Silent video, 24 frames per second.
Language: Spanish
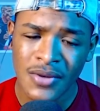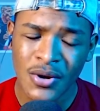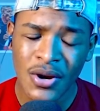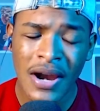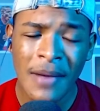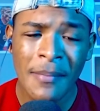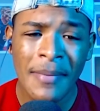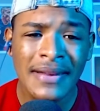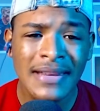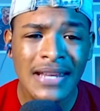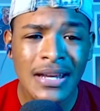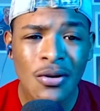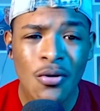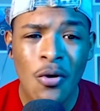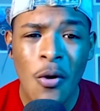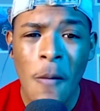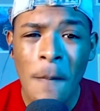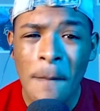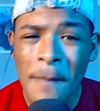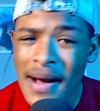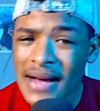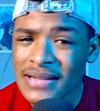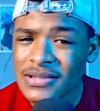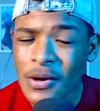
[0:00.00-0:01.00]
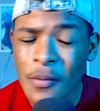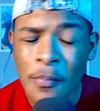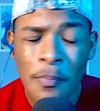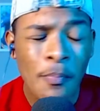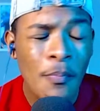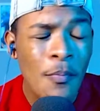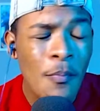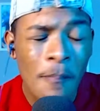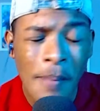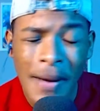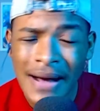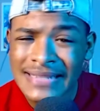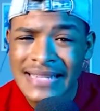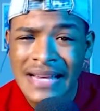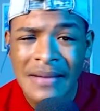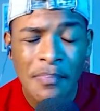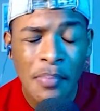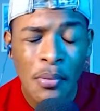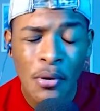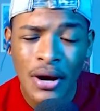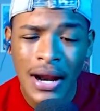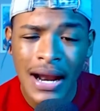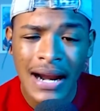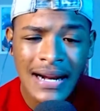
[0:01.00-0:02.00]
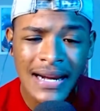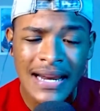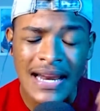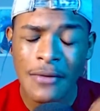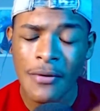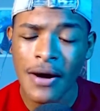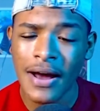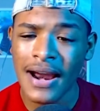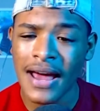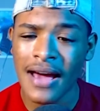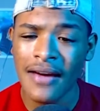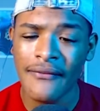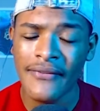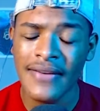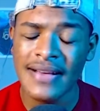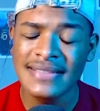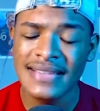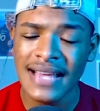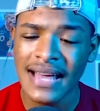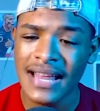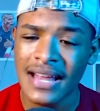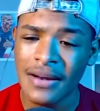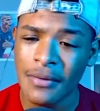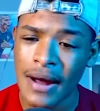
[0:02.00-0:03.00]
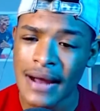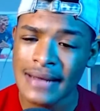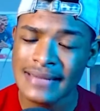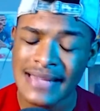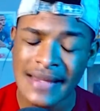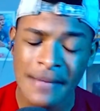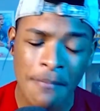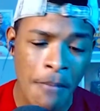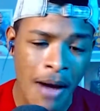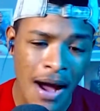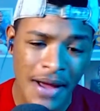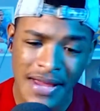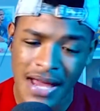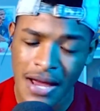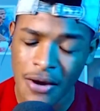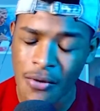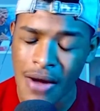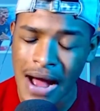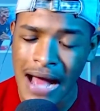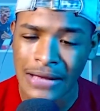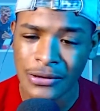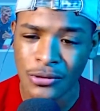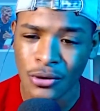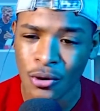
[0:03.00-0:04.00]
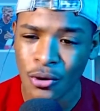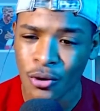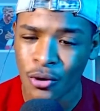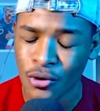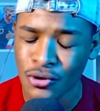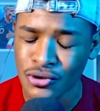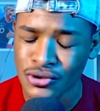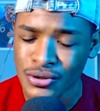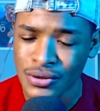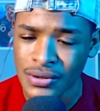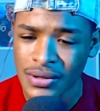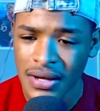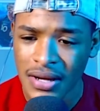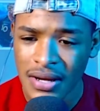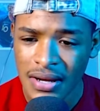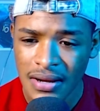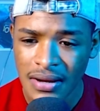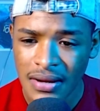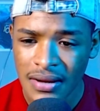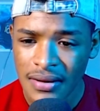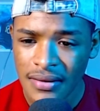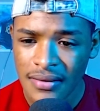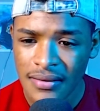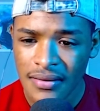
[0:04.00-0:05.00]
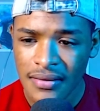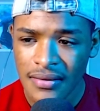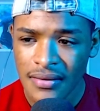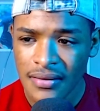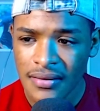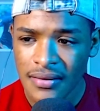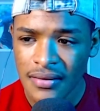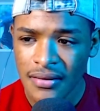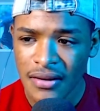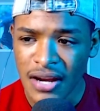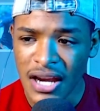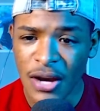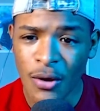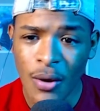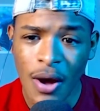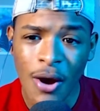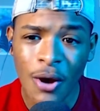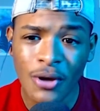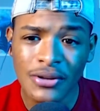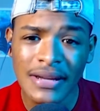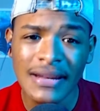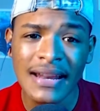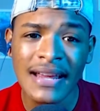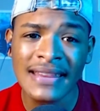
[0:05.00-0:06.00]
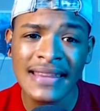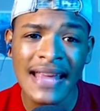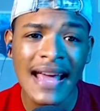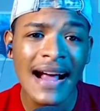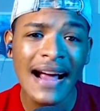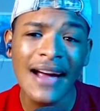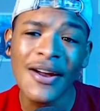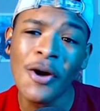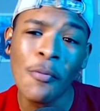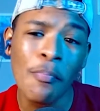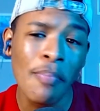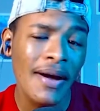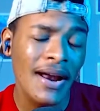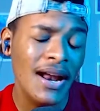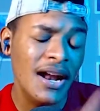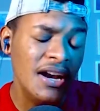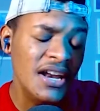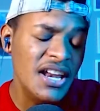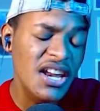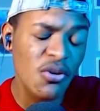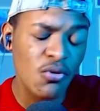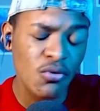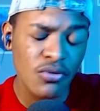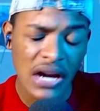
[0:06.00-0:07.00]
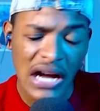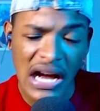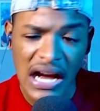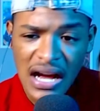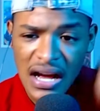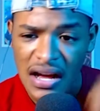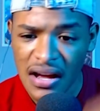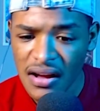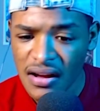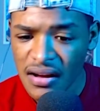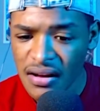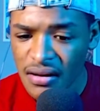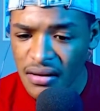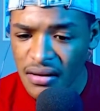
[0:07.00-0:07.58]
Pero le metieron un, paso, un pase por arriba a la defensa del Barça y bañaron a todos. Y luego Ter que no para ni una.